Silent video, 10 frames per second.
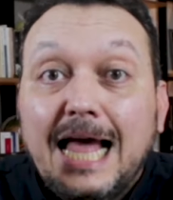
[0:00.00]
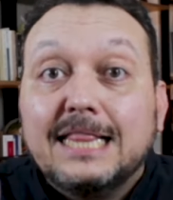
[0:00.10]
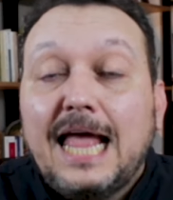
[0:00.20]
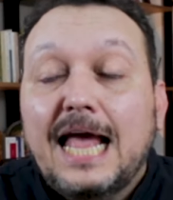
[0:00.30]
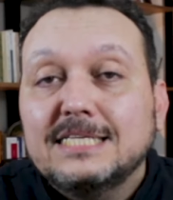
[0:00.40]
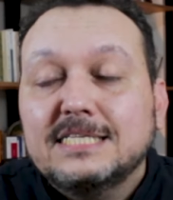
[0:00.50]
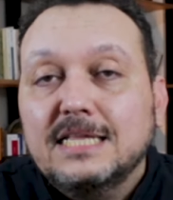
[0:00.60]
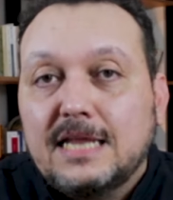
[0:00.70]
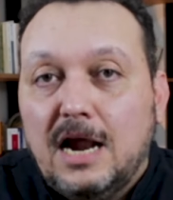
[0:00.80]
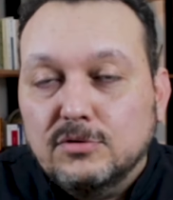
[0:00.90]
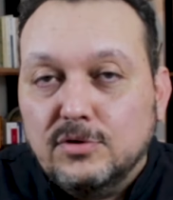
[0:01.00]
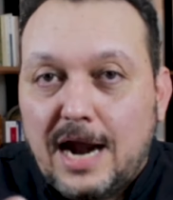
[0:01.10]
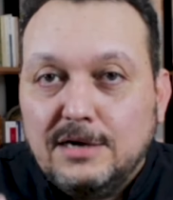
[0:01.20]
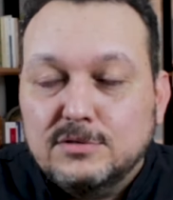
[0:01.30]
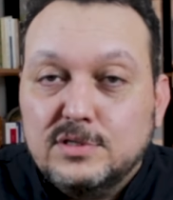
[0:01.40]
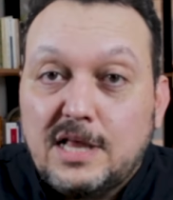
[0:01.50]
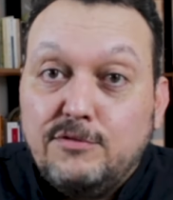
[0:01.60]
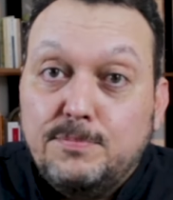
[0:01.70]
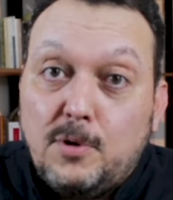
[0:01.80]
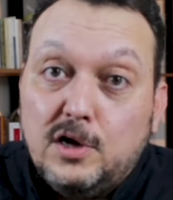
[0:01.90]
E a tese central do Carlos
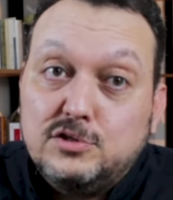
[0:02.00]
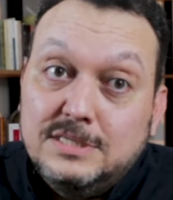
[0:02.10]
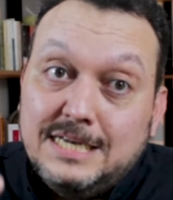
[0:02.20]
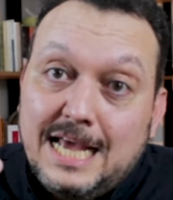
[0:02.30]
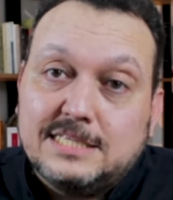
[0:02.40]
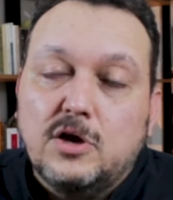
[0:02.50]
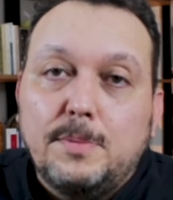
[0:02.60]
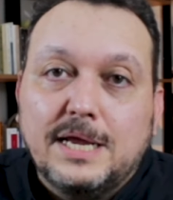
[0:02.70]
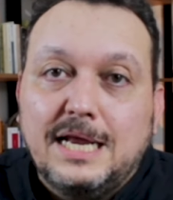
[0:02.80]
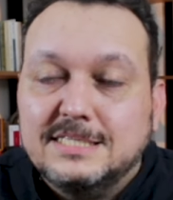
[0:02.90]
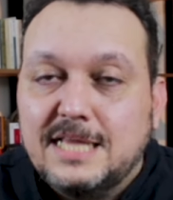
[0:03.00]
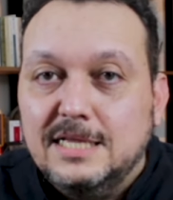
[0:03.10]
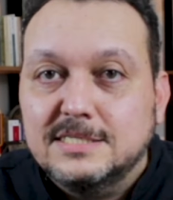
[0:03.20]
Gustavo Poggi, nessa obra que ele está